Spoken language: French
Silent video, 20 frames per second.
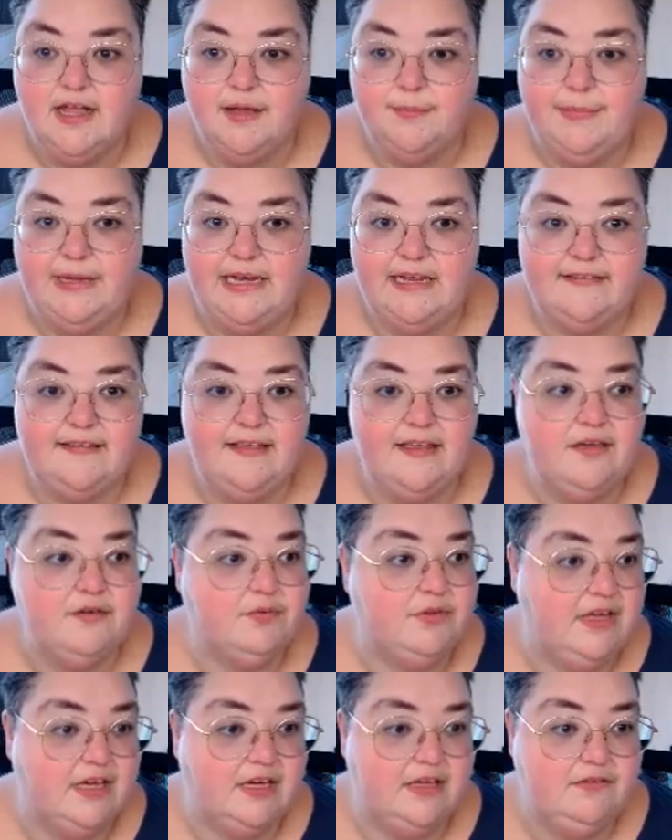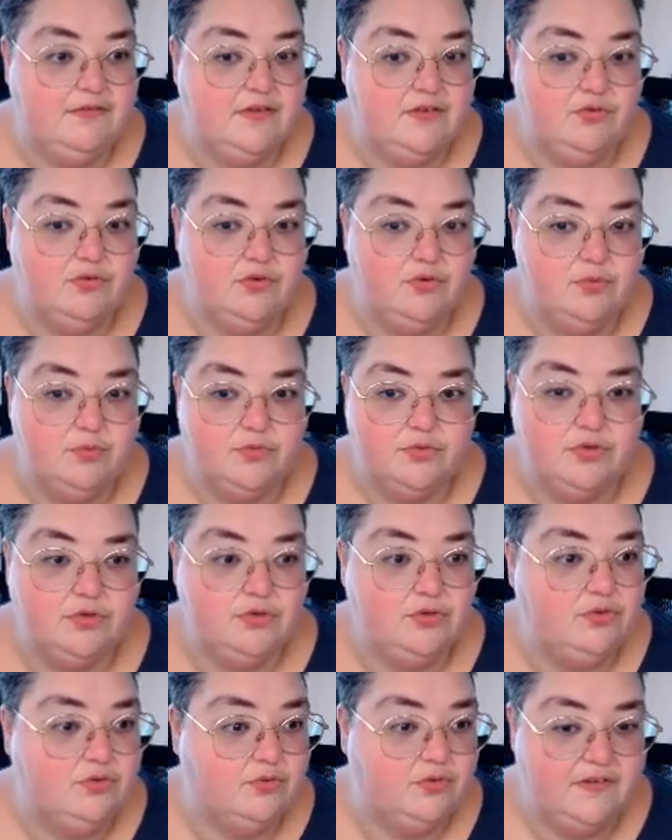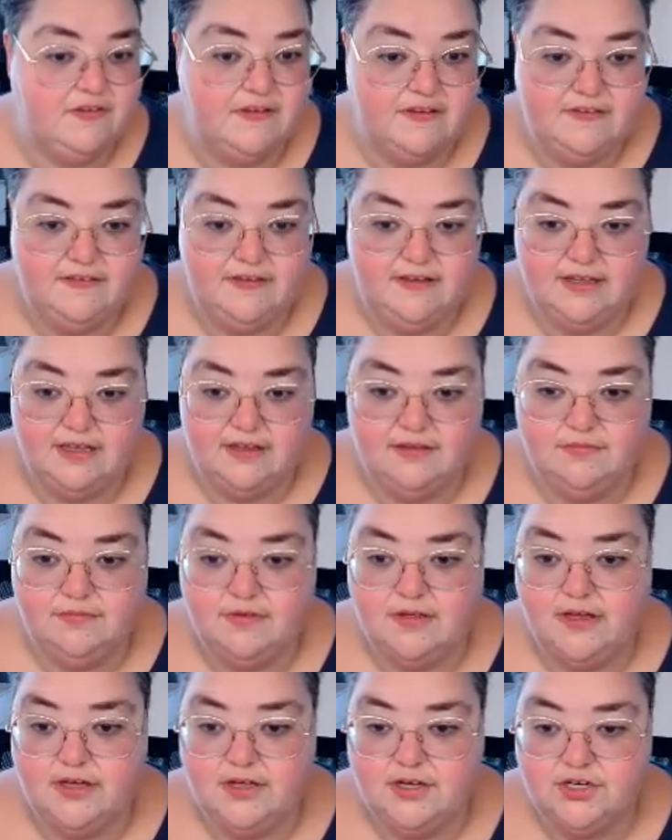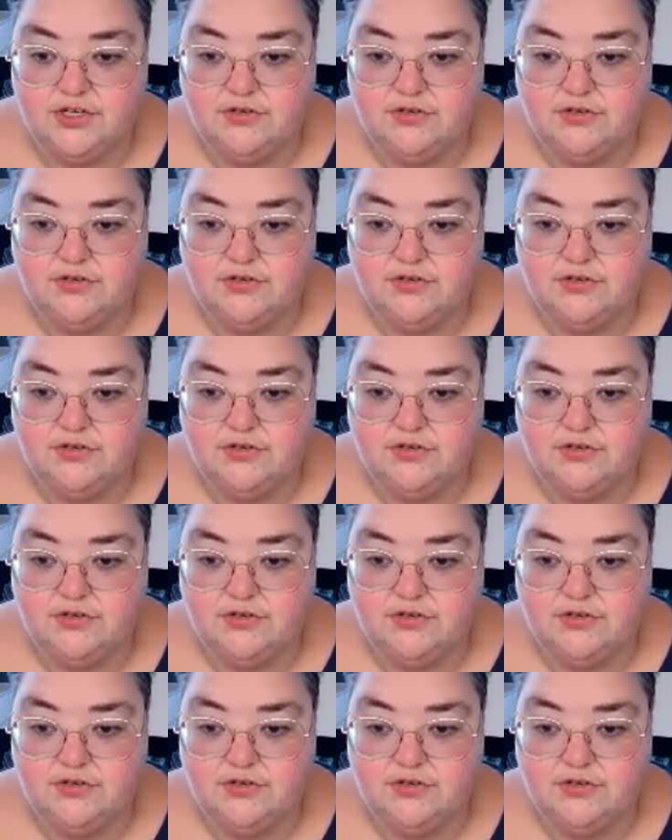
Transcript: Mais là, ça y est, on est arrivé sur le bon truc. Donc ça, c'est Canva.